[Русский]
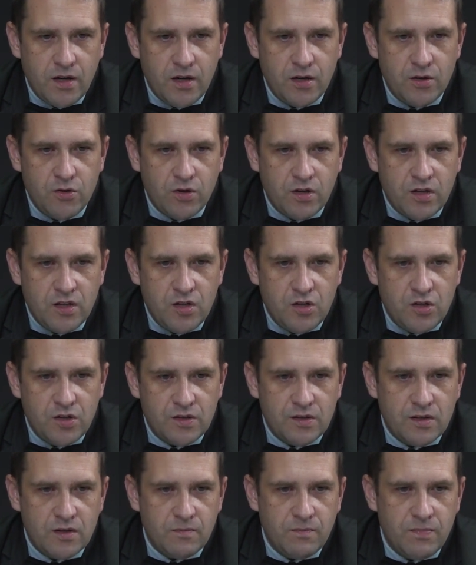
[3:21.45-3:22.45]

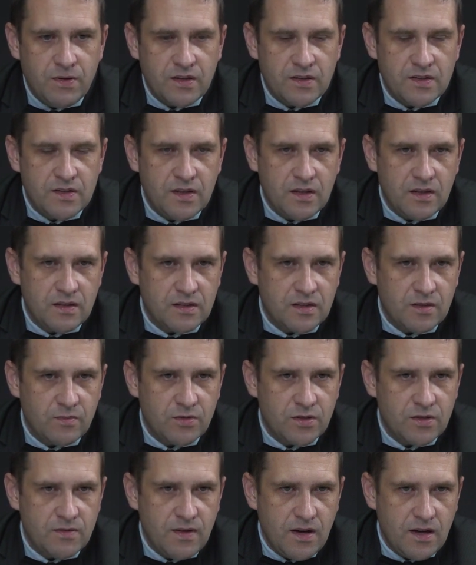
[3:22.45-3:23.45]
юридическим процессам,
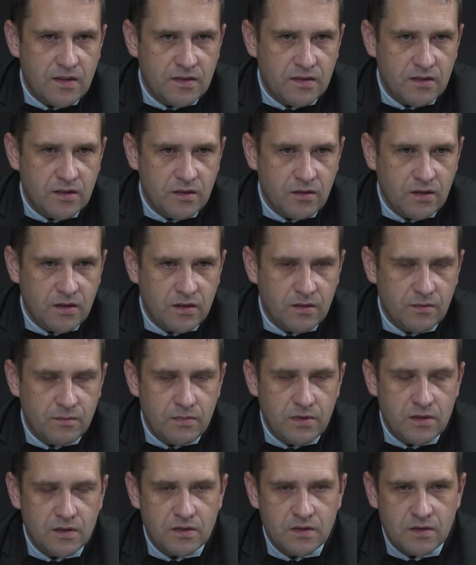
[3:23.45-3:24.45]
связанных
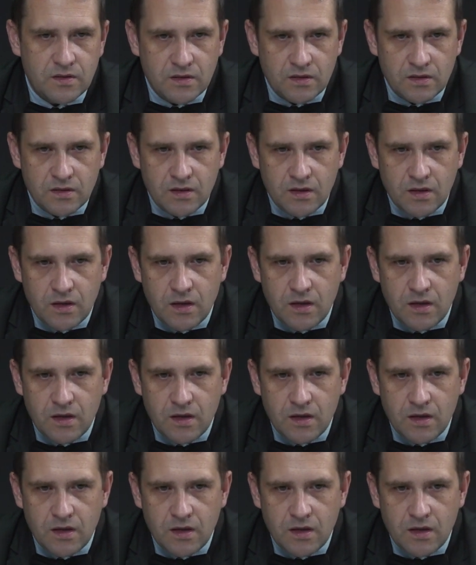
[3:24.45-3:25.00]
с